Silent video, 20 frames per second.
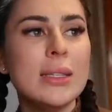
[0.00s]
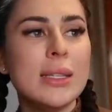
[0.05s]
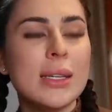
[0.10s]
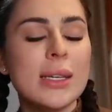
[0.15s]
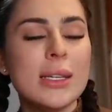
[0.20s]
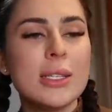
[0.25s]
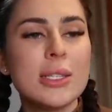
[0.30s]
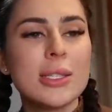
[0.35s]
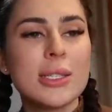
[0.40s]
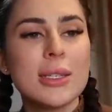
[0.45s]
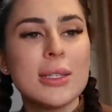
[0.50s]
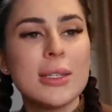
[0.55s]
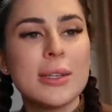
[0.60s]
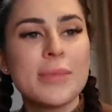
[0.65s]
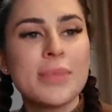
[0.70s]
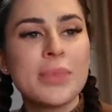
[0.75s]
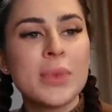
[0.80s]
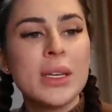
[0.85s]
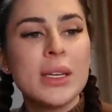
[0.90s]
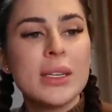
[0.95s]
Я
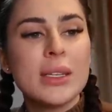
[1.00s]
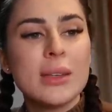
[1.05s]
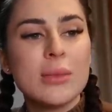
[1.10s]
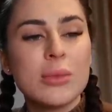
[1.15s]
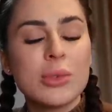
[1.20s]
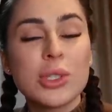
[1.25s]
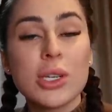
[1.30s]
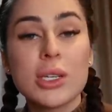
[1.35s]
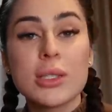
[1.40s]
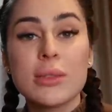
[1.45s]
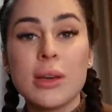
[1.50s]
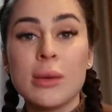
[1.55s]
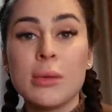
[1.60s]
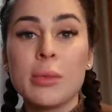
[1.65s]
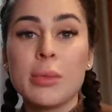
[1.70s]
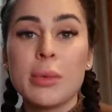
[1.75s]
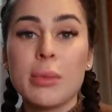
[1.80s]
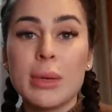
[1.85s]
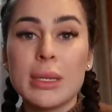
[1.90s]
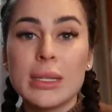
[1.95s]
решила немножко с вами
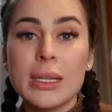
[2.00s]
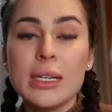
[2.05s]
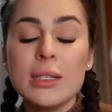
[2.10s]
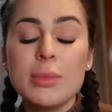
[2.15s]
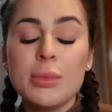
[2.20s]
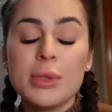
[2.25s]
поболтать,